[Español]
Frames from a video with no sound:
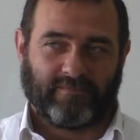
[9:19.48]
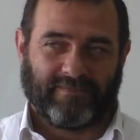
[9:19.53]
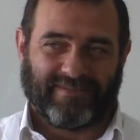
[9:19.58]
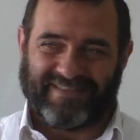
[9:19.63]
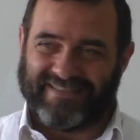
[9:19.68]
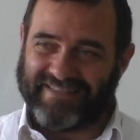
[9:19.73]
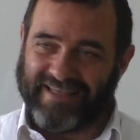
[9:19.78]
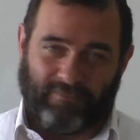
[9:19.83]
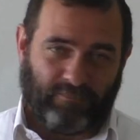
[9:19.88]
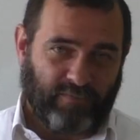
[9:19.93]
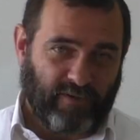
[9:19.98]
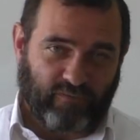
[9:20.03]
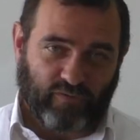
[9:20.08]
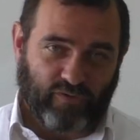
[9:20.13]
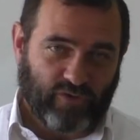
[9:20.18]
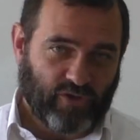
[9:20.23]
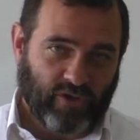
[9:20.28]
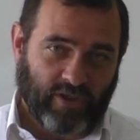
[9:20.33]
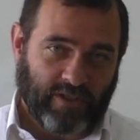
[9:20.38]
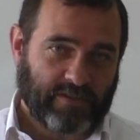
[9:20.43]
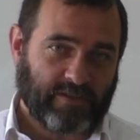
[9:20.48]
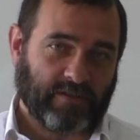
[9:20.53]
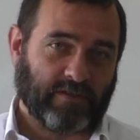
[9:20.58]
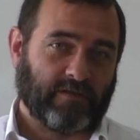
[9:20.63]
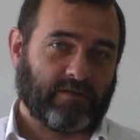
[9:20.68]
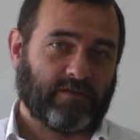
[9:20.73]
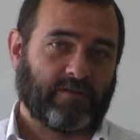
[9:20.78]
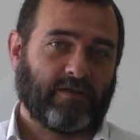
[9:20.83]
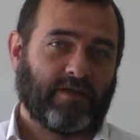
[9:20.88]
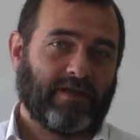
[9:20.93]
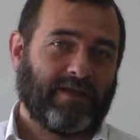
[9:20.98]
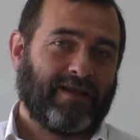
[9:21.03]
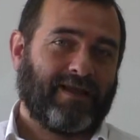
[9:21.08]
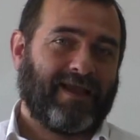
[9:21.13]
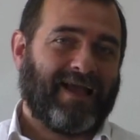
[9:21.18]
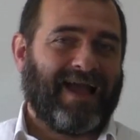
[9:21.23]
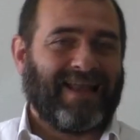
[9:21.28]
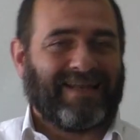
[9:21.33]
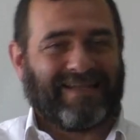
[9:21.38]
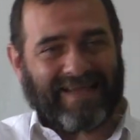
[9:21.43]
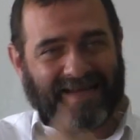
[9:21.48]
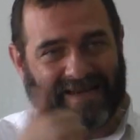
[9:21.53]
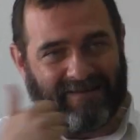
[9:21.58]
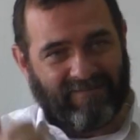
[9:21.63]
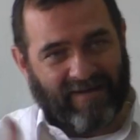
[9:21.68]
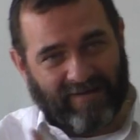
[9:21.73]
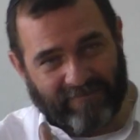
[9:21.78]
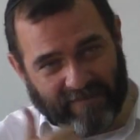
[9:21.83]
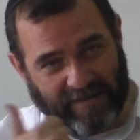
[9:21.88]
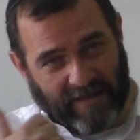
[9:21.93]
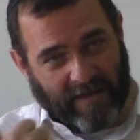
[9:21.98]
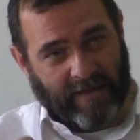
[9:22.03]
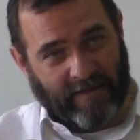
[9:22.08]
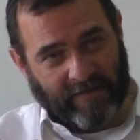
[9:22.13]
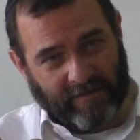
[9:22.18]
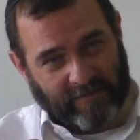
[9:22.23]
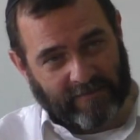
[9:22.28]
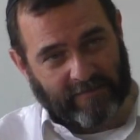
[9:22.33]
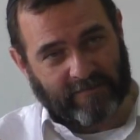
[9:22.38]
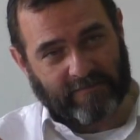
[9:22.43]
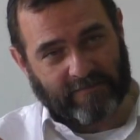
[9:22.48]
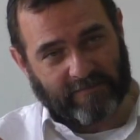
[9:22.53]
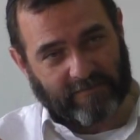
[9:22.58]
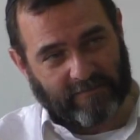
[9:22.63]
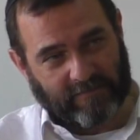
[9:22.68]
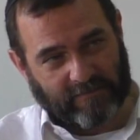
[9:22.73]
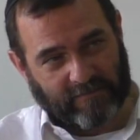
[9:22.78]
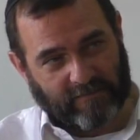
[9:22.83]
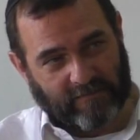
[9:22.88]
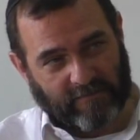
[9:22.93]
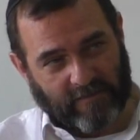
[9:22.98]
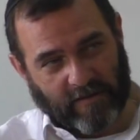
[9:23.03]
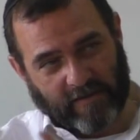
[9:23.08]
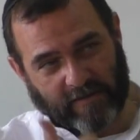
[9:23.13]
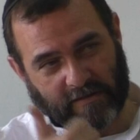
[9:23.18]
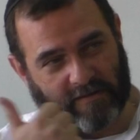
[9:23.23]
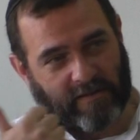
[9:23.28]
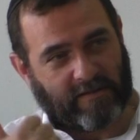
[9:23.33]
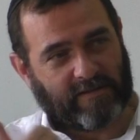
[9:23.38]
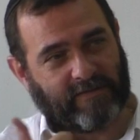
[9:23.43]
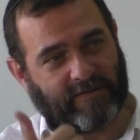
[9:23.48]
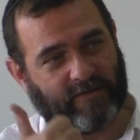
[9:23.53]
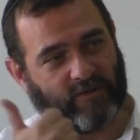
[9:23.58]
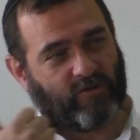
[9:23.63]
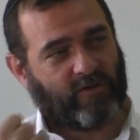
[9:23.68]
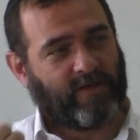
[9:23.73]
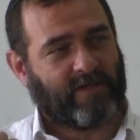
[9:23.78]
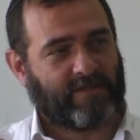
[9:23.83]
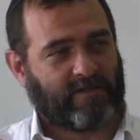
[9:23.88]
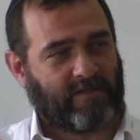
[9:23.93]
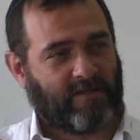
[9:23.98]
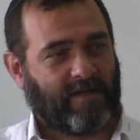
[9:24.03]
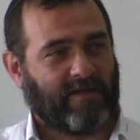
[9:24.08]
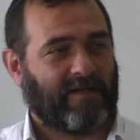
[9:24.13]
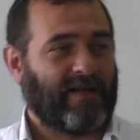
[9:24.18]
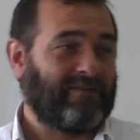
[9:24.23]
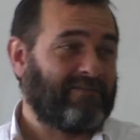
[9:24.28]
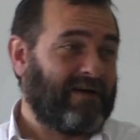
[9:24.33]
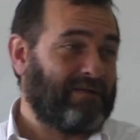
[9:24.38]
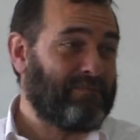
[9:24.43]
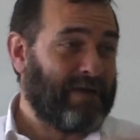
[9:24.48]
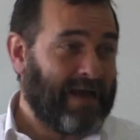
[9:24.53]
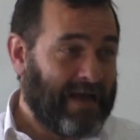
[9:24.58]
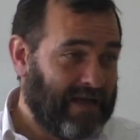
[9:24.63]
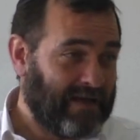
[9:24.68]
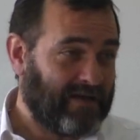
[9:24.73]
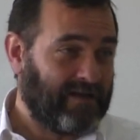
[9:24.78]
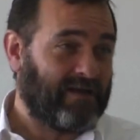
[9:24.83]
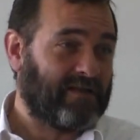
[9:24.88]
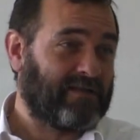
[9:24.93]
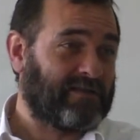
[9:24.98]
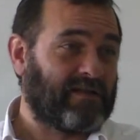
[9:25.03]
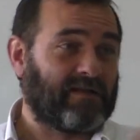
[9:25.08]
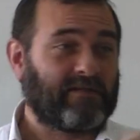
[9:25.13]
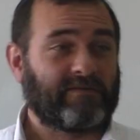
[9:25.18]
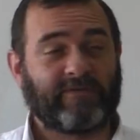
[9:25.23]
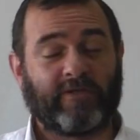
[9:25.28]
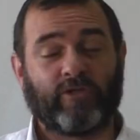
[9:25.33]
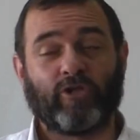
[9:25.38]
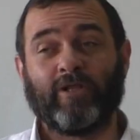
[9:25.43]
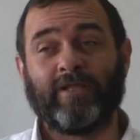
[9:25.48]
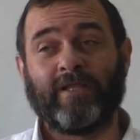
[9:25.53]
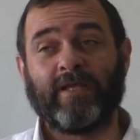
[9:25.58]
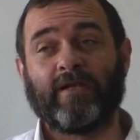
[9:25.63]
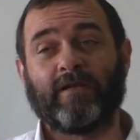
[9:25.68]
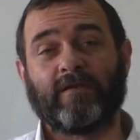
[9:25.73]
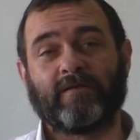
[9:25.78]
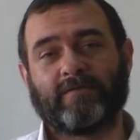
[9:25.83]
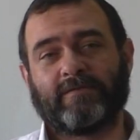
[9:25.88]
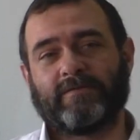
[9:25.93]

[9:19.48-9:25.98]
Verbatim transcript: Siempre funciona así. Al que le va bien, es el que está recibiendo Gesed. Al que le va mal es el que está recibiendo el Din.